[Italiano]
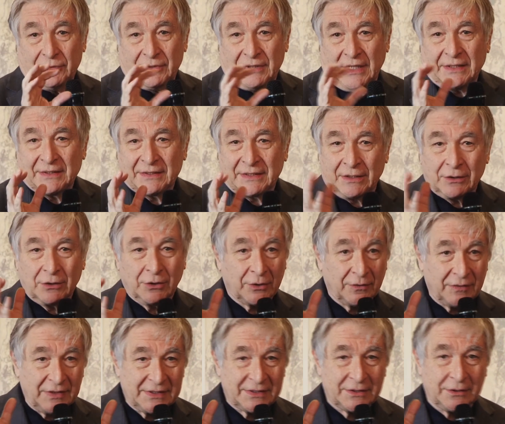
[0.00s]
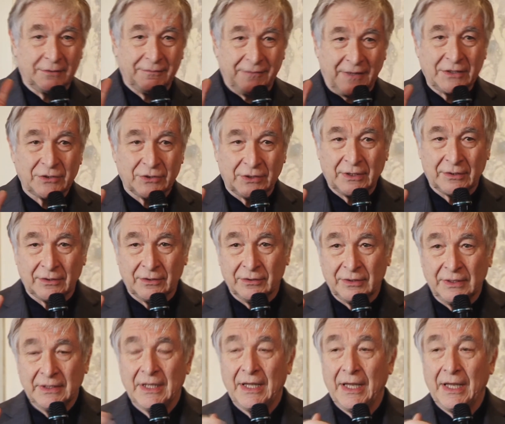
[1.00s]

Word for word: essendo novizio faccio errori,